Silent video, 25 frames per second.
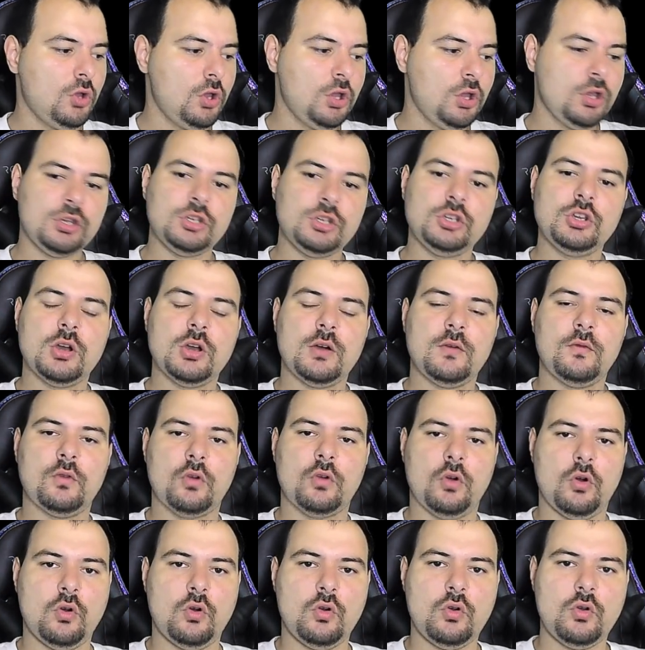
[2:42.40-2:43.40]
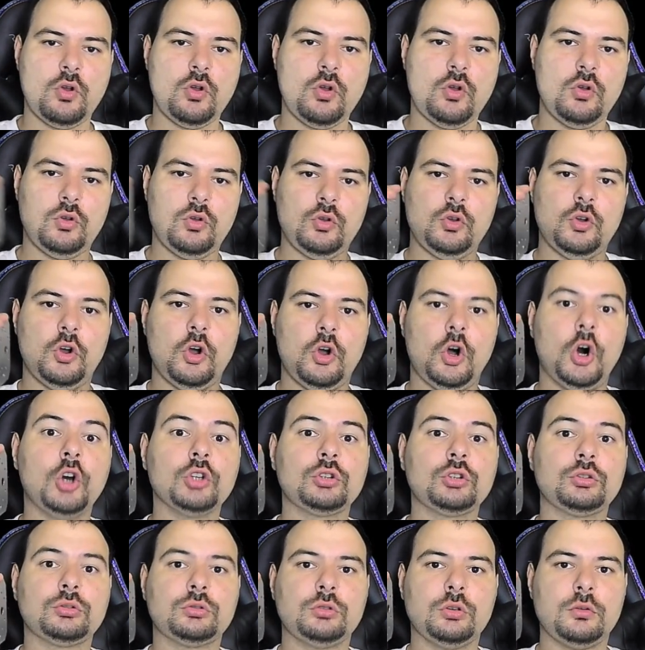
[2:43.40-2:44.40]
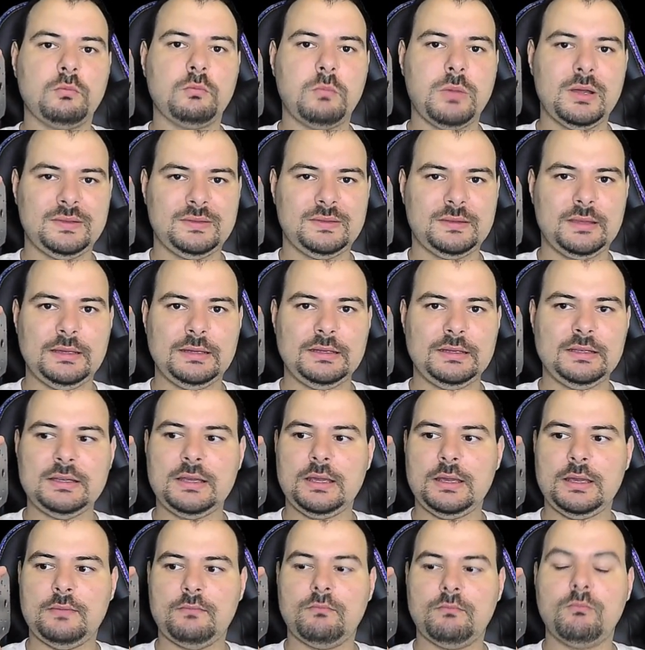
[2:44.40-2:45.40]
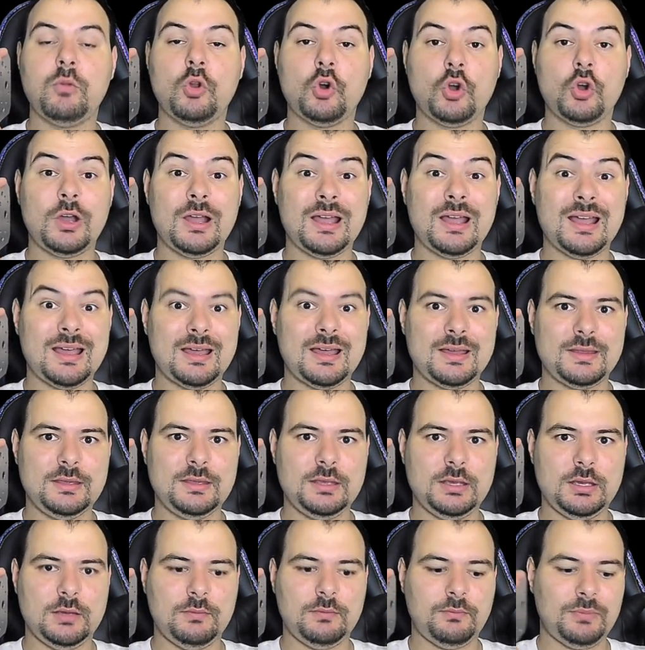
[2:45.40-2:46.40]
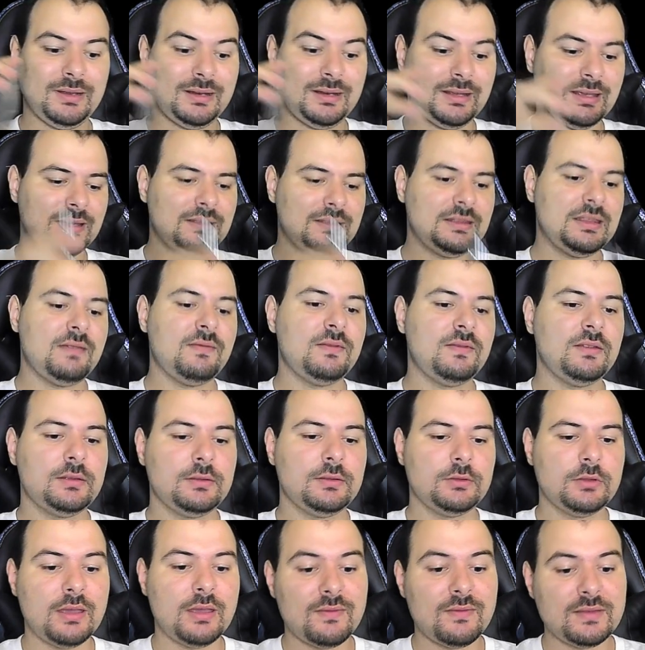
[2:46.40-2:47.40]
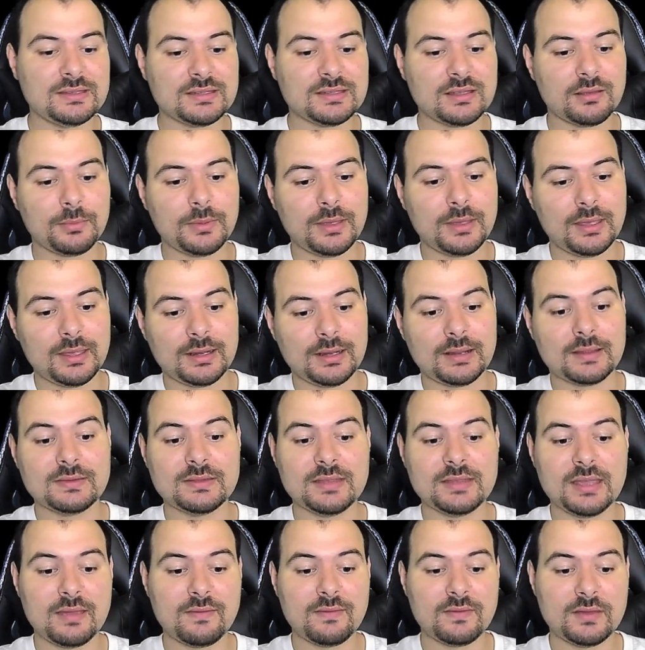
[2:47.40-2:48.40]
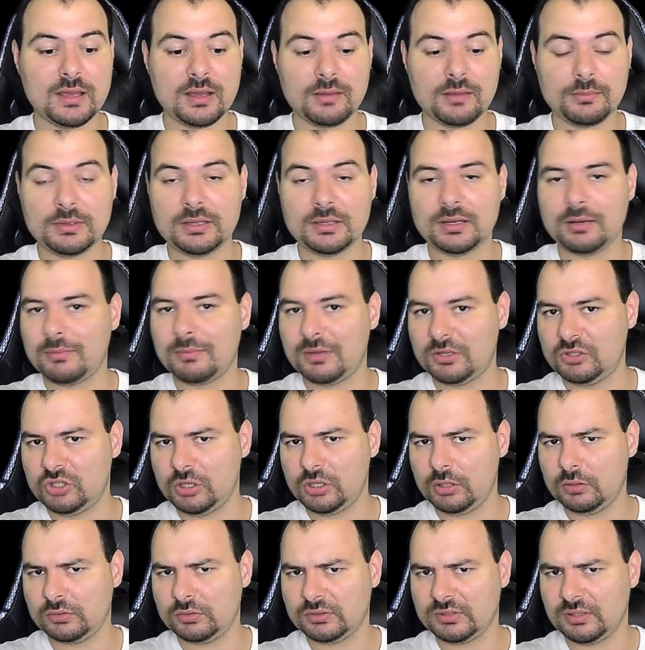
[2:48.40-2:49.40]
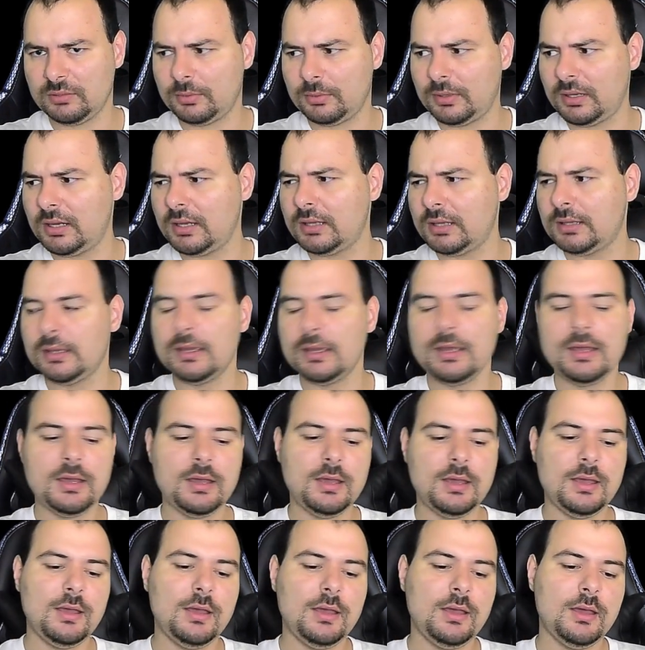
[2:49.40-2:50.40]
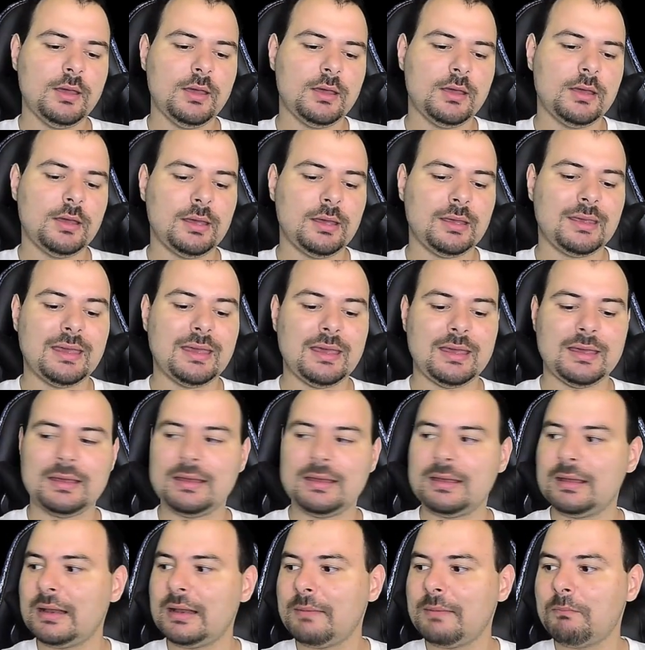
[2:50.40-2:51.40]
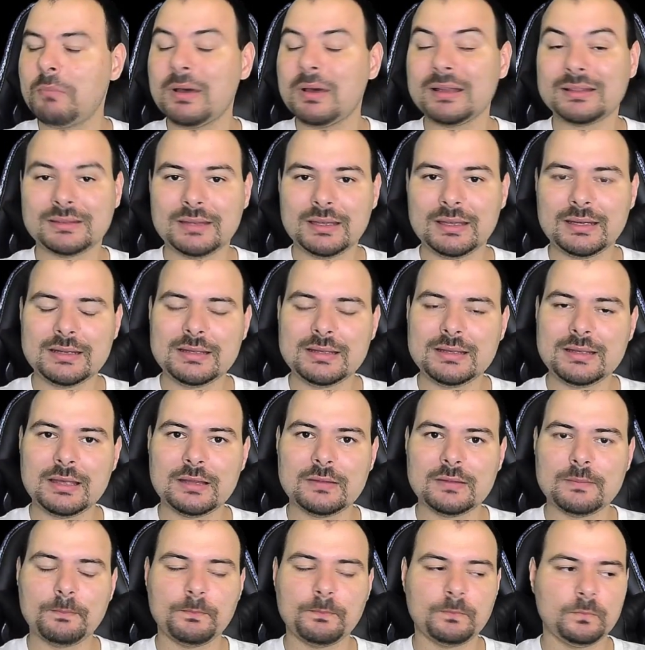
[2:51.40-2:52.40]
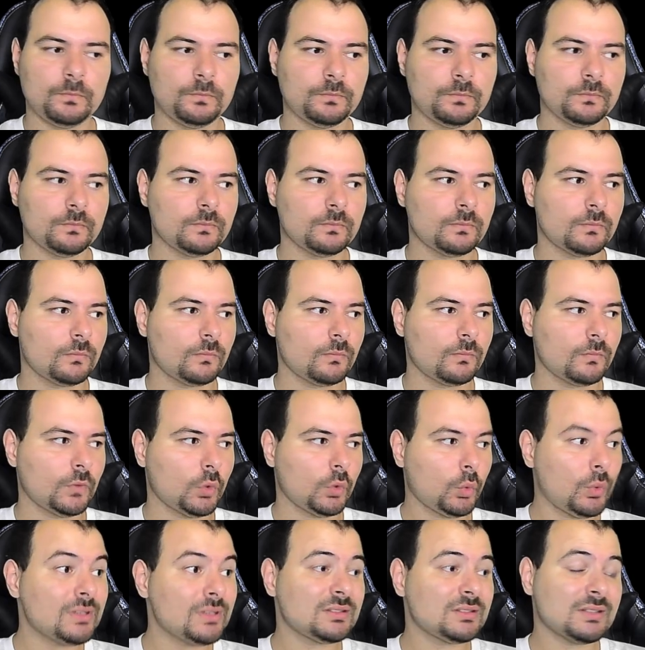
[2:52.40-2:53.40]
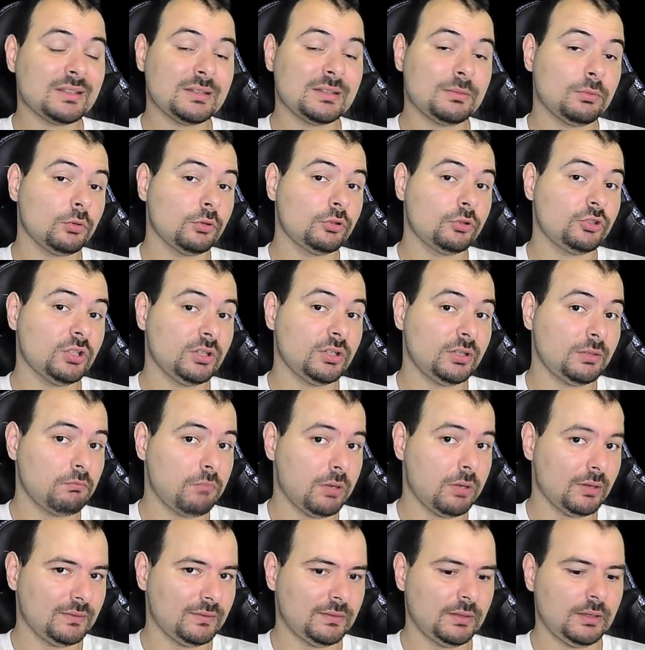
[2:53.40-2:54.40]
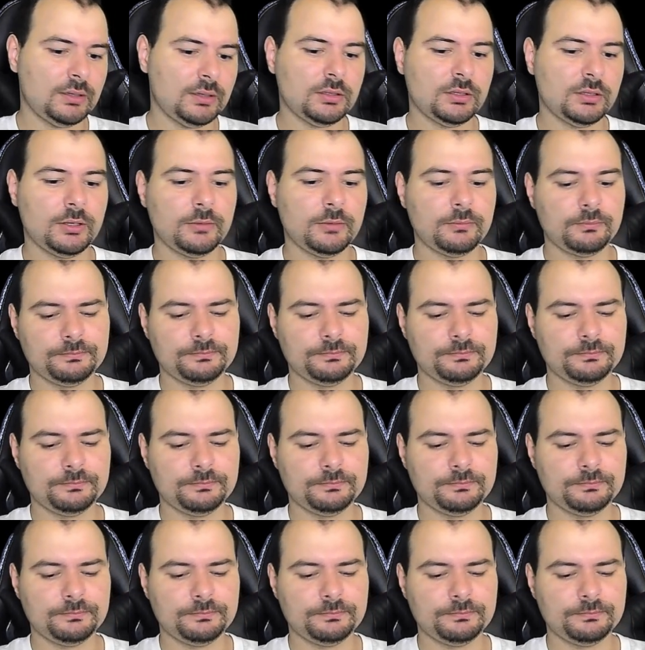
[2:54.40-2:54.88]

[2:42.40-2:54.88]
io avrò 8 batterie bloccati perché devi, devi sapere devi capire ma già lo saprai eh, che eh, le batterie mh, mm, questa tipologia di batterie